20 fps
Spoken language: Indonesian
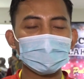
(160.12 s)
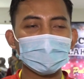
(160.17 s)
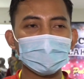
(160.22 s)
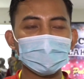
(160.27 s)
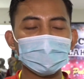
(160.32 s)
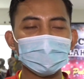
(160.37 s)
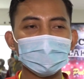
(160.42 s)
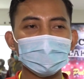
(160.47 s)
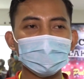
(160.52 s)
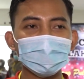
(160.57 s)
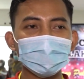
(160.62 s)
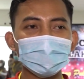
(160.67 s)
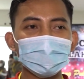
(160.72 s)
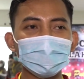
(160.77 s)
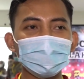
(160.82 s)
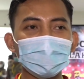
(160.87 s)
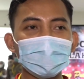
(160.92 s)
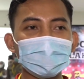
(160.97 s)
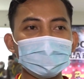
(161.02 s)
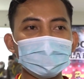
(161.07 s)
Tadi
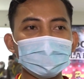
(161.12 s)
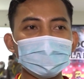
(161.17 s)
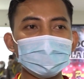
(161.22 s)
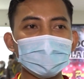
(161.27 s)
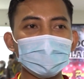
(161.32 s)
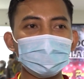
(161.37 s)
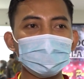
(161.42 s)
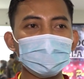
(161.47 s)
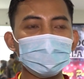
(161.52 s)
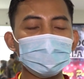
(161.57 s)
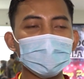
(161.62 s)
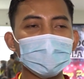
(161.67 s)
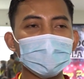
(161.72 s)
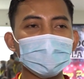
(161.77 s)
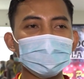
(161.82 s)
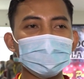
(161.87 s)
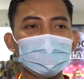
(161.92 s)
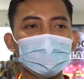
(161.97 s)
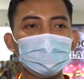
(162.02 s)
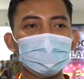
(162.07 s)
divaksin jam
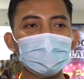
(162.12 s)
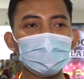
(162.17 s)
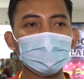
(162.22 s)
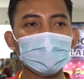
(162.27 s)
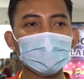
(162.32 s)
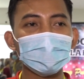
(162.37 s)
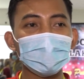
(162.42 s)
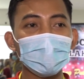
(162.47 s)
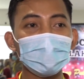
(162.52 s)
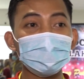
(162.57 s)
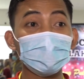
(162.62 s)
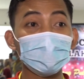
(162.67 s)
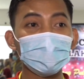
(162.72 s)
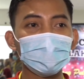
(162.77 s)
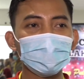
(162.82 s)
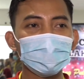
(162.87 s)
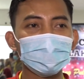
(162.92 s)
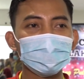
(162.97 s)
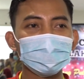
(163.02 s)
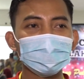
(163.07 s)
9, jam 9.20.
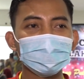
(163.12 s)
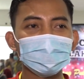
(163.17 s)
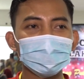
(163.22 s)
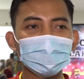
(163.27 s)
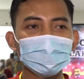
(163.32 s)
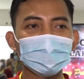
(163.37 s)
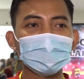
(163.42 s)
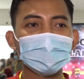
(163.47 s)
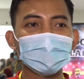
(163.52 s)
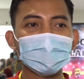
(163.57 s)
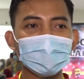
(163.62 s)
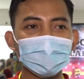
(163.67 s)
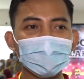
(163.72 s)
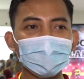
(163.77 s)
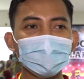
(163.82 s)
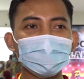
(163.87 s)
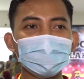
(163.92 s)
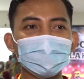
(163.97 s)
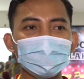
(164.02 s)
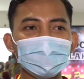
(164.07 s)

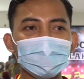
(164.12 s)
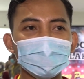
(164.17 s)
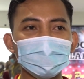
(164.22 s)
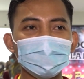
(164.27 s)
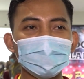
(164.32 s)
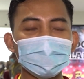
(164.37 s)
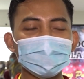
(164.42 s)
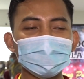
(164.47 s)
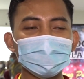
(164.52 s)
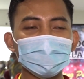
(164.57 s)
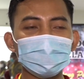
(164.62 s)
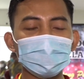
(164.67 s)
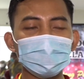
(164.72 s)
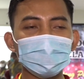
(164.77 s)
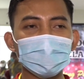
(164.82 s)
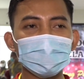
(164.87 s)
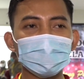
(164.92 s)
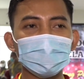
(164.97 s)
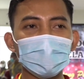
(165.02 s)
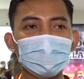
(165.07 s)
Heeh, udah divaksin jam
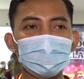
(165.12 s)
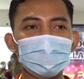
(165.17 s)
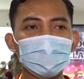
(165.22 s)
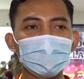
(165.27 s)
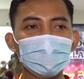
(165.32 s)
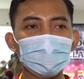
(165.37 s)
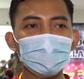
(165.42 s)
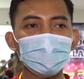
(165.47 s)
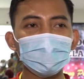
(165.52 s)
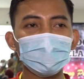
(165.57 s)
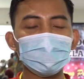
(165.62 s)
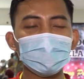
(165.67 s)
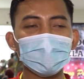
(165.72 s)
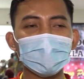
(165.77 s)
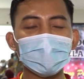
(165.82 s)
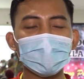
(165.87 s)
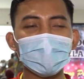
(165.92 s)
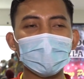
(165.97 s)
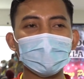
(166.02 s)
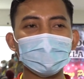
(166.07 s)
9.20,
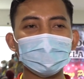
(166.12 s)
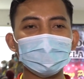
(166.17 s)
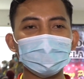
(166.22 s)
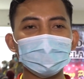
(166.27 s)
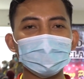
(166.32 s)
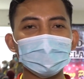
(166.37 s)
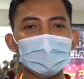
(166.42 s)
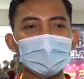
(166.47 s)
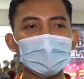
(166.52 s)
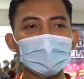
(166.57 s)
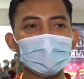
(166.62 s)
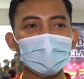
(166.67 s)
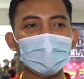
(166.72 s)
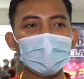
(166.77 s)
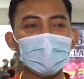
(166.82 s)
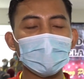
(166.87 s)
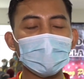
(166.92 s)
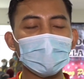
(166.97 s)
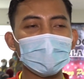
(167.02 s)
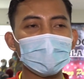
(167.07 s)
sekarang
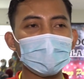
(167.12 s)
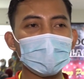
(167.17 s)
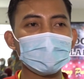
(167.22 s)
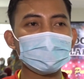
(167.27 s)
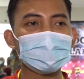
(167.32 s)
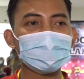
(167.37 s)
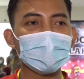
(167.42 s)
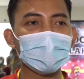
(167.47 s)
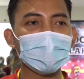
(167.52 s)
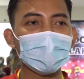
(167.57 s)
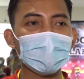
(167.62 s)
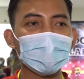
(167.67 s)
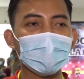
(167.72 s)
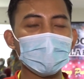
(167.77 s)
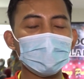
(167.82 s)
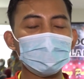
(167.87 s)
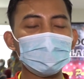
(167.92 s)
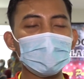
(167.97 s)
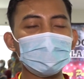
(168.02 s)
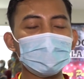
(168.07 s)
nggak kerasa
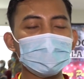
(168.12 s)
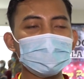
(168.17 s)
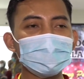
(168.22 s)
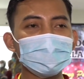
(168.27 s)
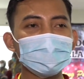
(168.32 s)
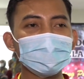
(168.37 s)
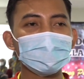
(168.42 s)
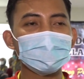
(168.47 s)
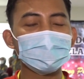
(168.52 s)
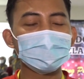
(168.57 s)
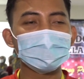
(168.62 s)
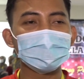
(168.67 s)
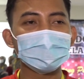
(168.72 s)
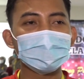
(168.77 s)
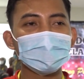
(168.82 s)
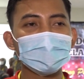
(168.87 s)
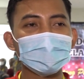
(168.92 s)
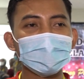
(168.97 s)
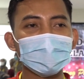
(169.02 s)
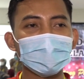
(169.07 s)
apa-apa sih.
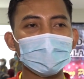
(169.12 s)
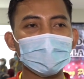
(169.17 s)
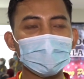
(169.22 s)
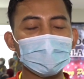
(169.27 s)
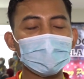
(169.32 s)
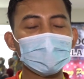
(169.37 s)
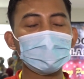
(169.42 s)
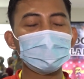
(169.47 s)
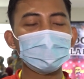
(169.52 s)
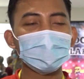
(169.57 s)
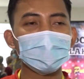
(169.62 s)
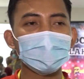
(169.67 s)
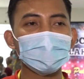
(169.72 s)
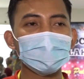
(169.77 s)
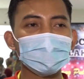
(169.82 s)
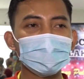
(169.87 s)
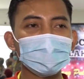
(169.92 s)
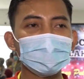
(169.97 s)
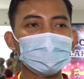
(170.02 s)
Enak badan.